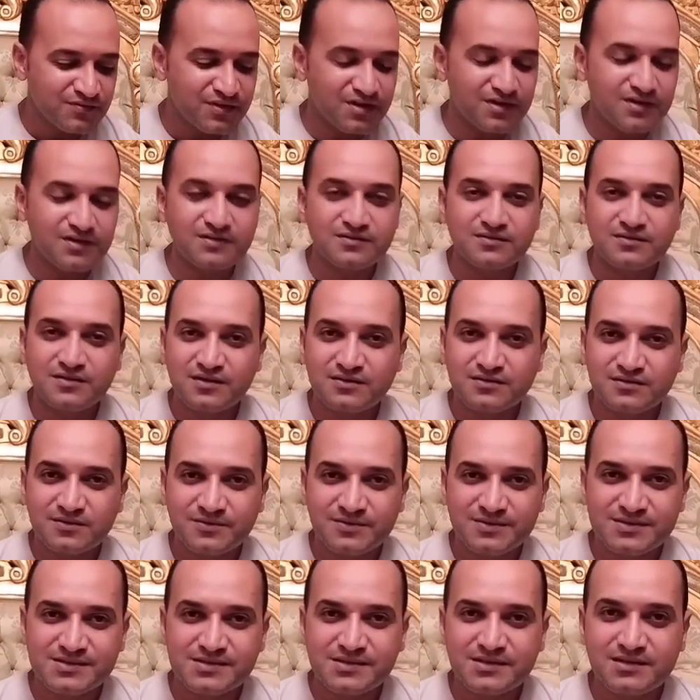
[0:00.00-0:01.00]
فالنهارده
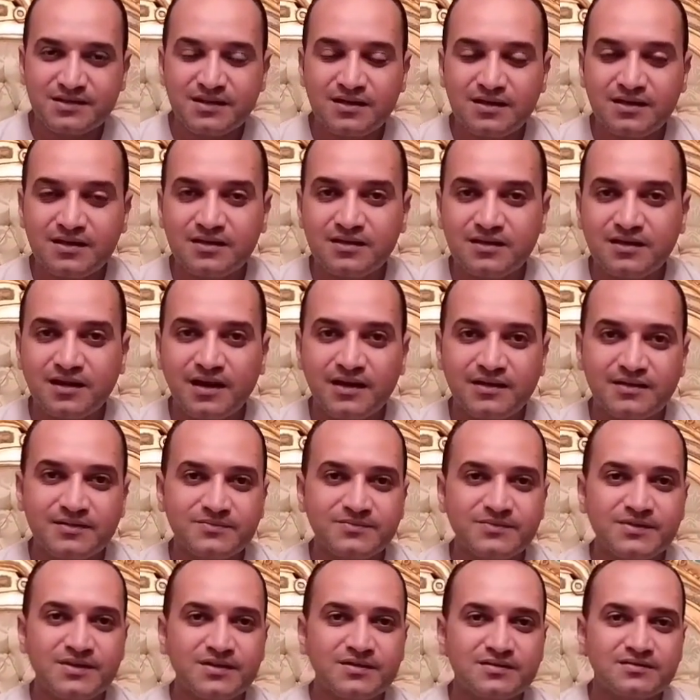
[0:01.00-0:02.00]
باذن الله
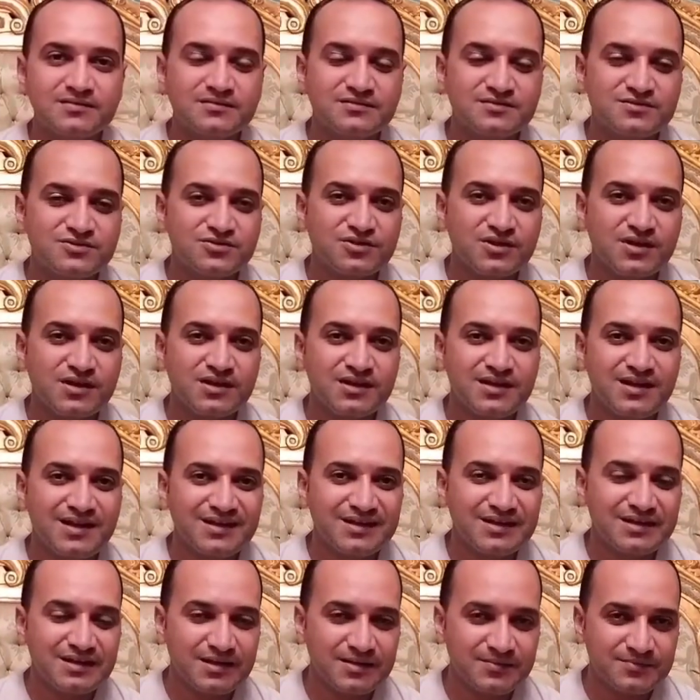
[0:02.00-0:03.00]
هنبدا نشتغل على